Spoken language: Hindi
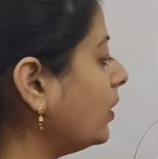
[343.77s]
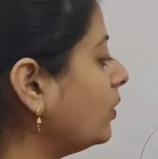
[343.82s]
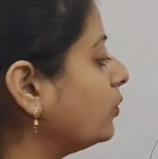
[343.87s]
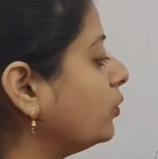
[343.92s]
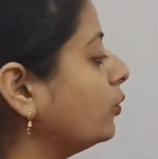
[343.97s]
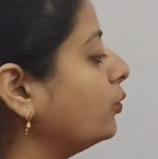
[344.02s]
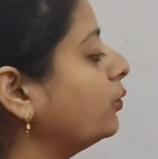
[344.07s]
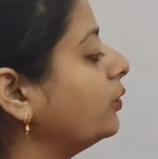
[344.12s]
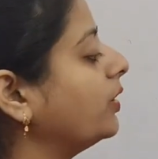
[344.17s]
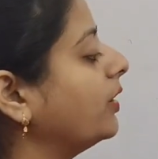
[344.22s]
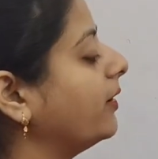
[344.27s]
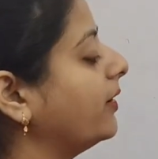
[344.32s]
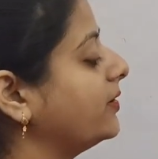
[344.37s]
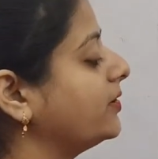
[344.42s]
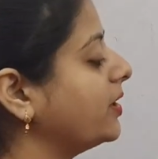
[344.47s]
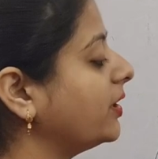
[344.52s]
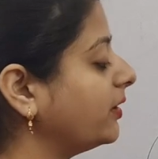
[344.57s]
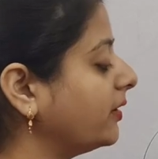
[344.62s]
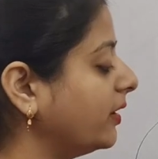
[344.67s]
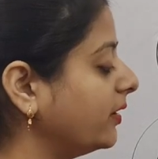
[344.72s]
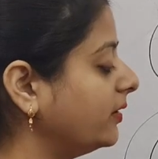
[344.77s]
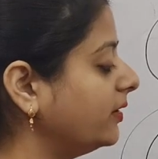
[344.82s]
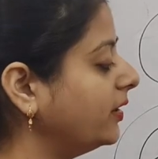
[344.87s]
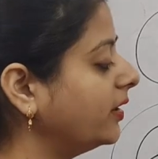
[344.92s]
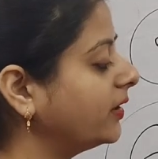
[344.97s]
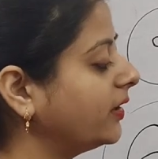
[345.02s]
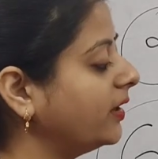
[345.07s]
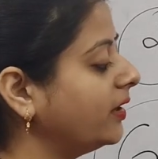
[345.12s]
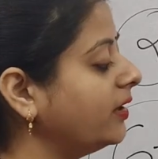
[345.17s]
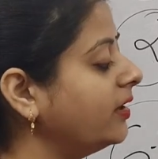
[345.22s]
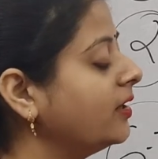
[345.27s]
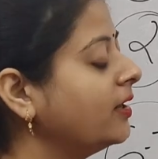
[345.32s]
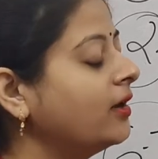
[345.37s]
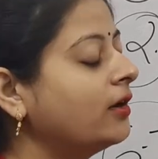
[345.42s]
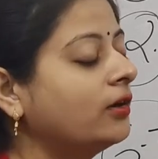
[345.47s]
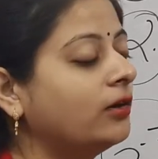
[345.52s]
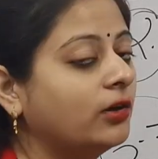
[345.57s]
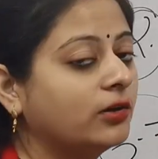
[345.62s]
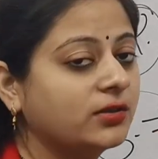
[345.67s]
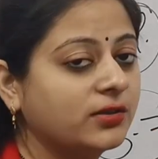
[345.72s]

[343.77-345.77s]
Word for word: तो उन्हें रिजेक्ट कर दिया गया और